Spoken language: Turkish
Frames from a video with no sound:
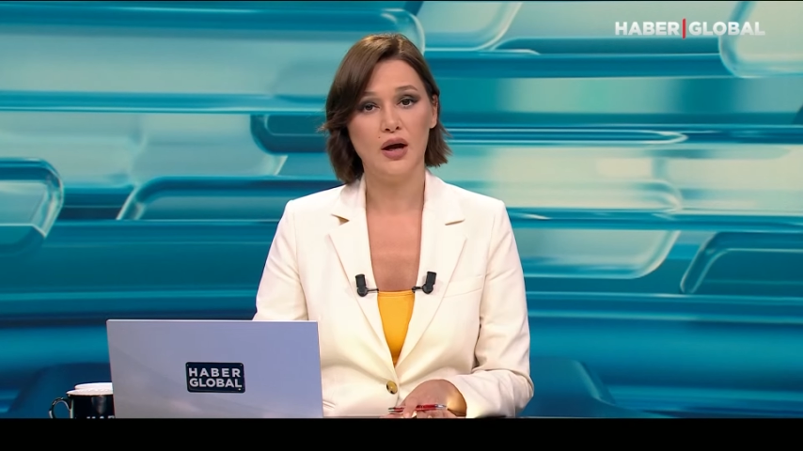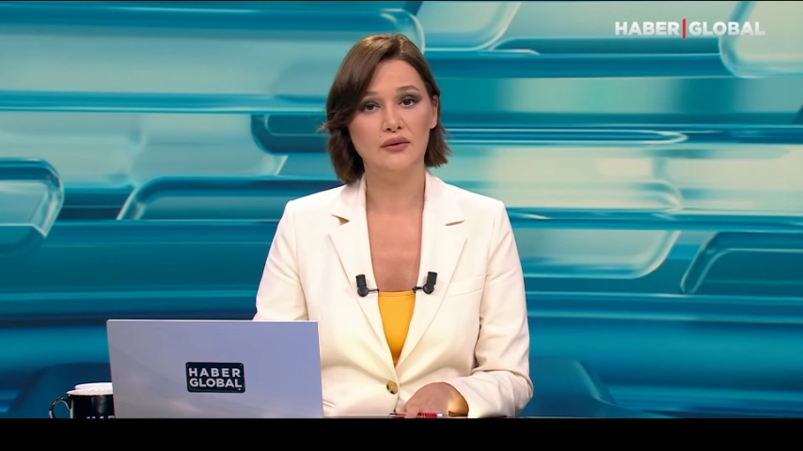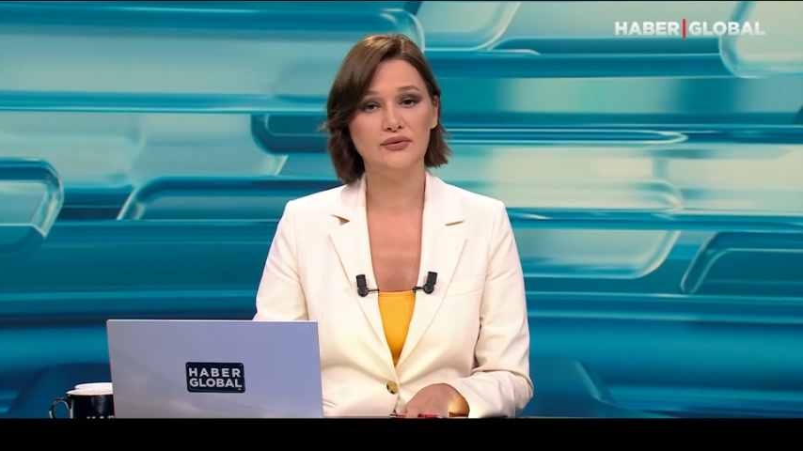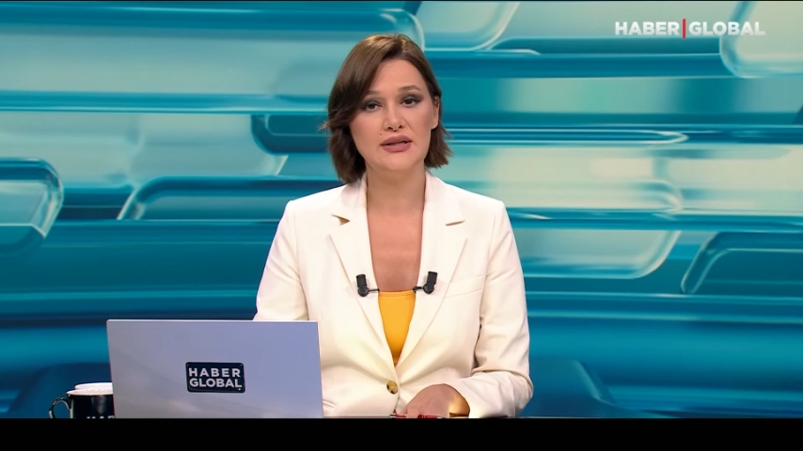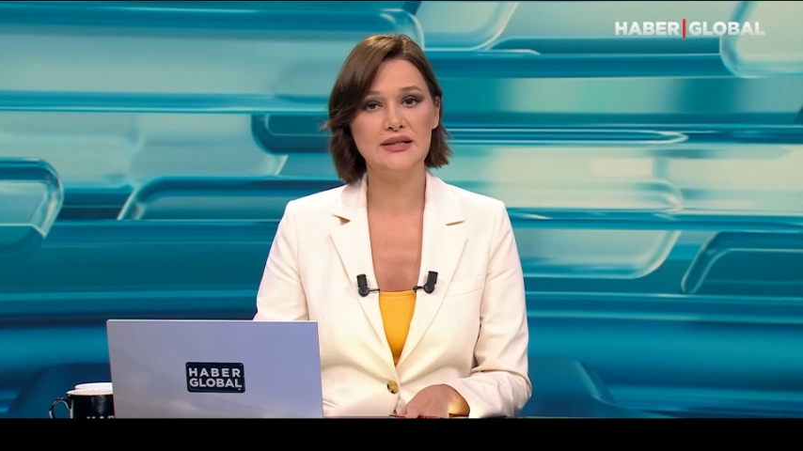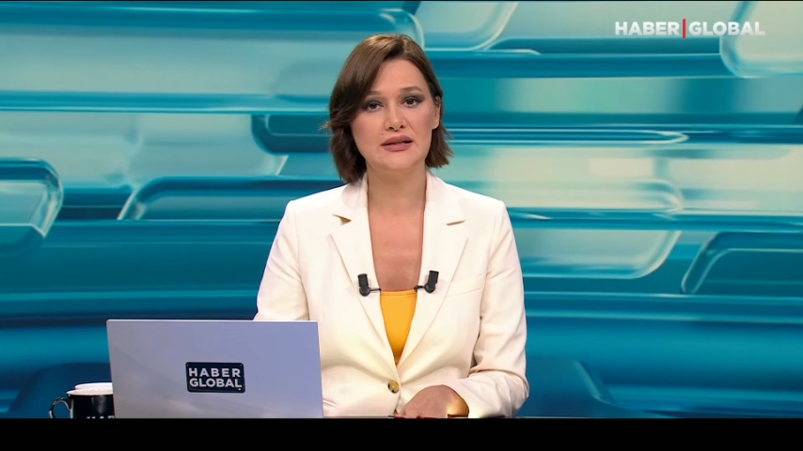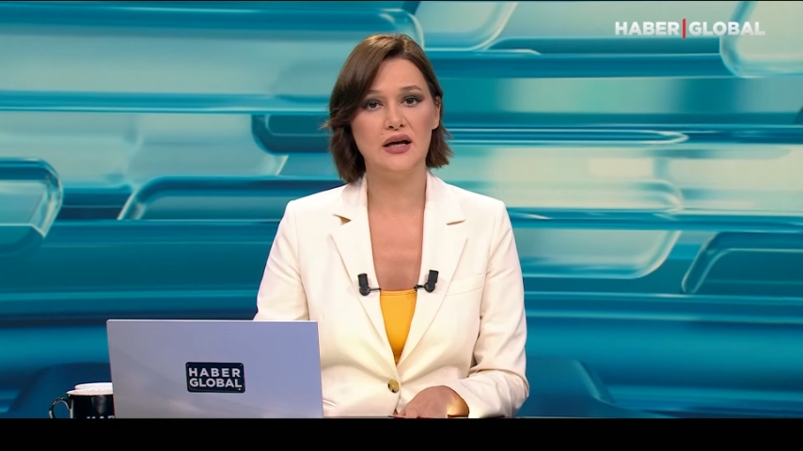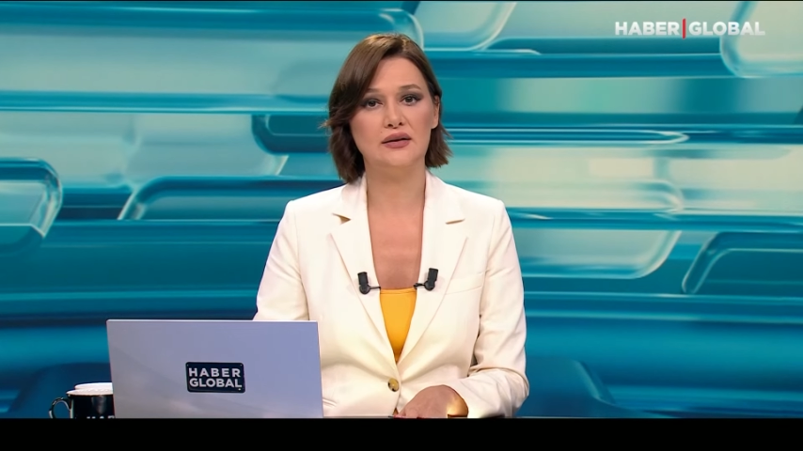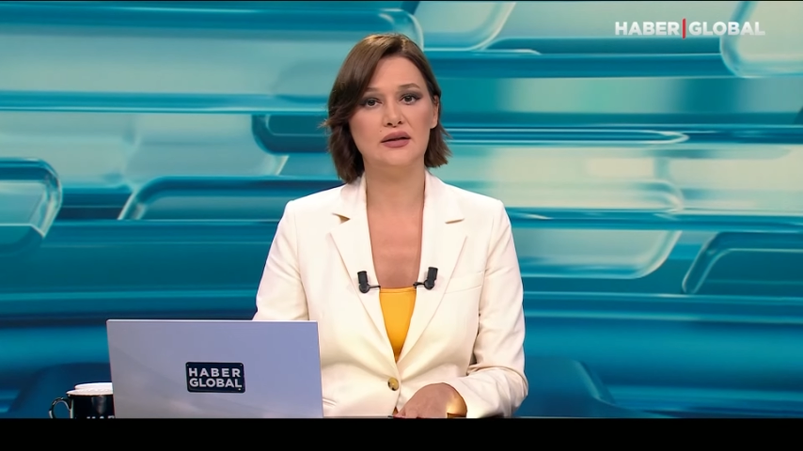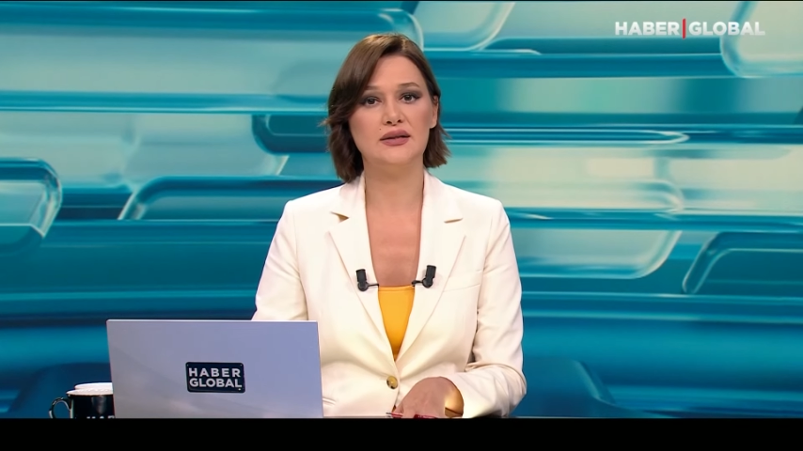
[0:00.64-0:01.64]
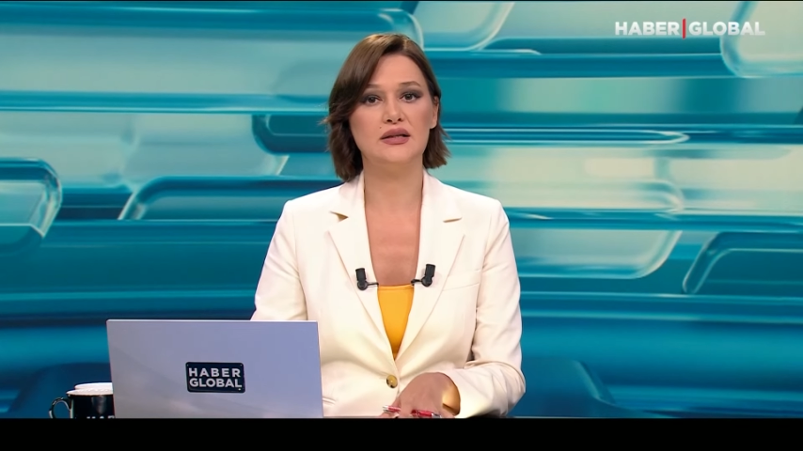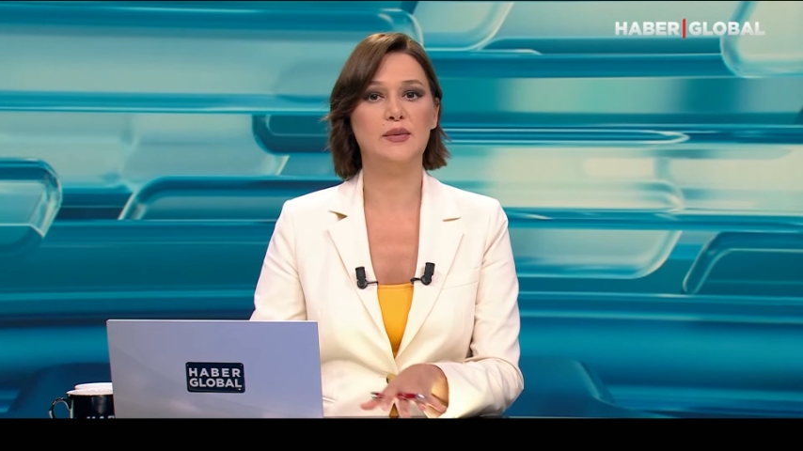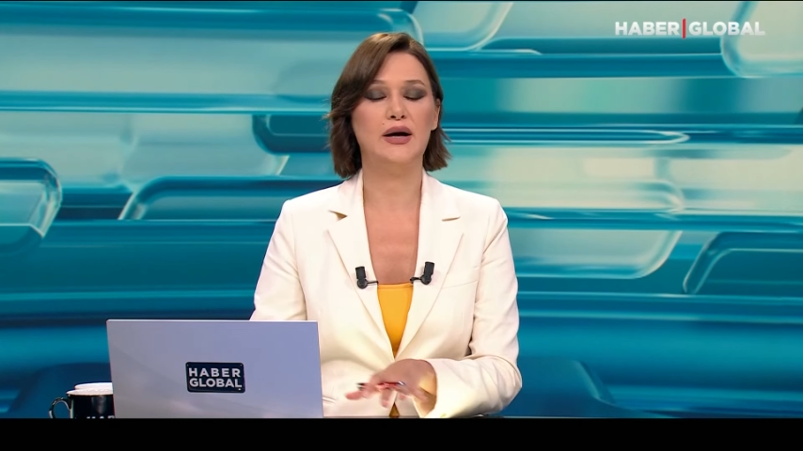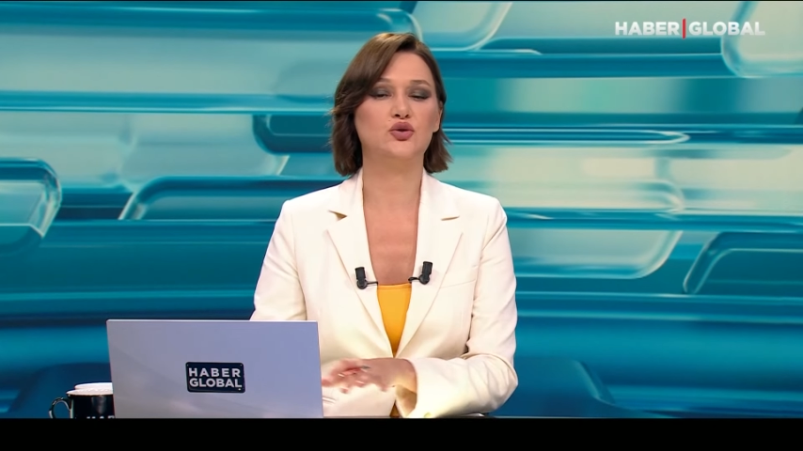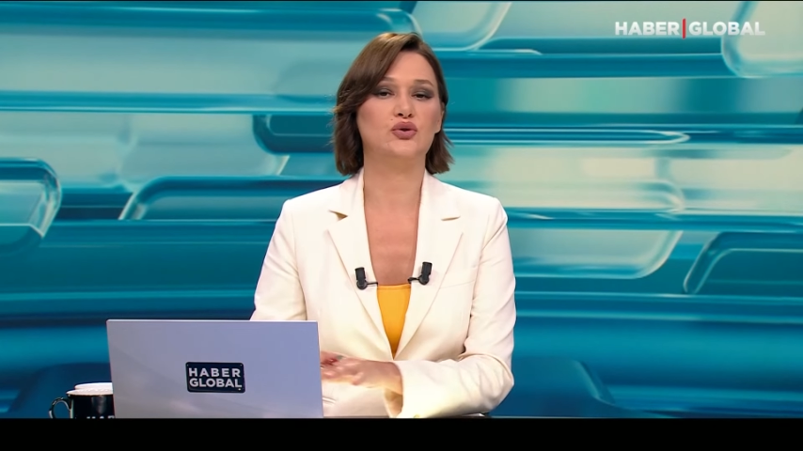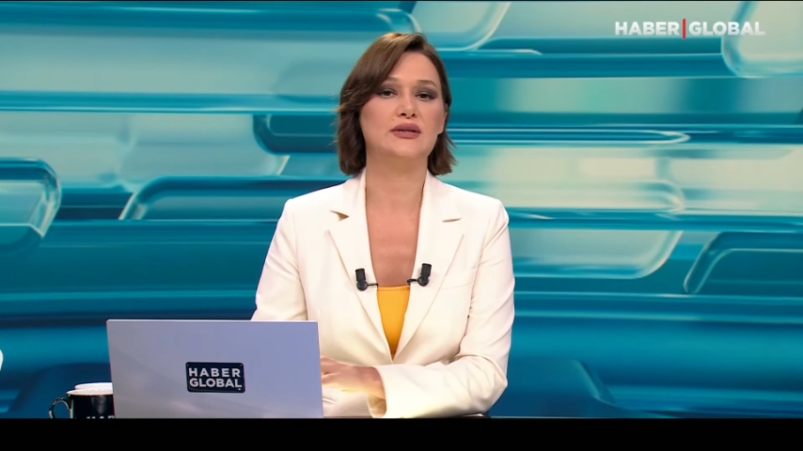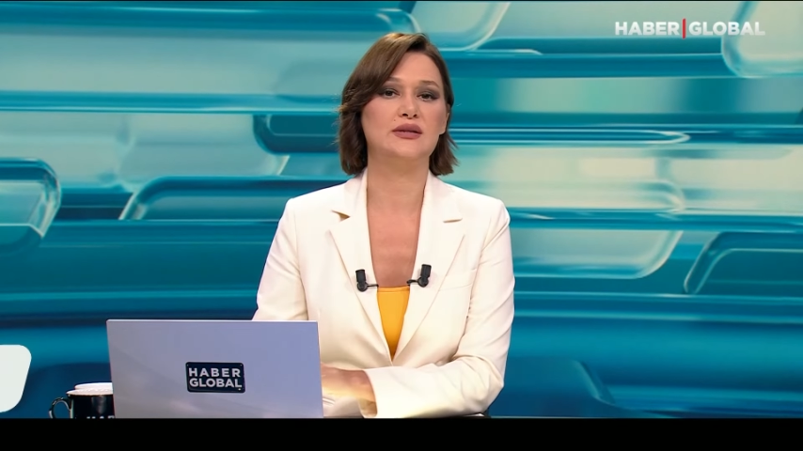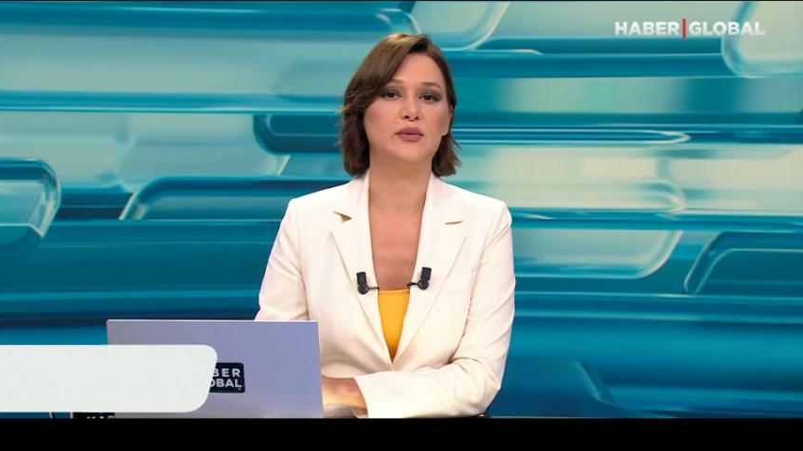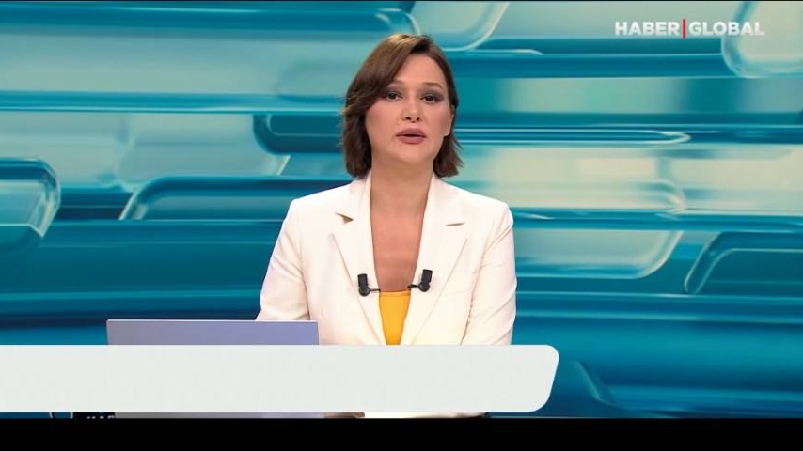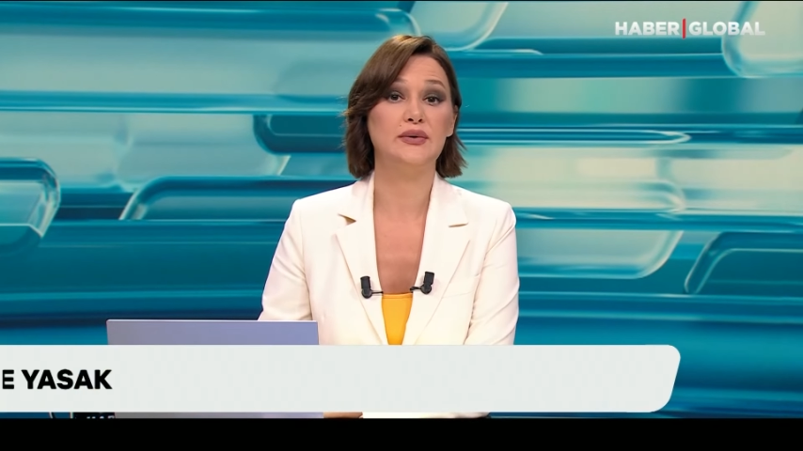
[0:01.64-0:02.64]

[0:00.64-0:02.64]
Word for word: Afganistan'da Taliban yönetimi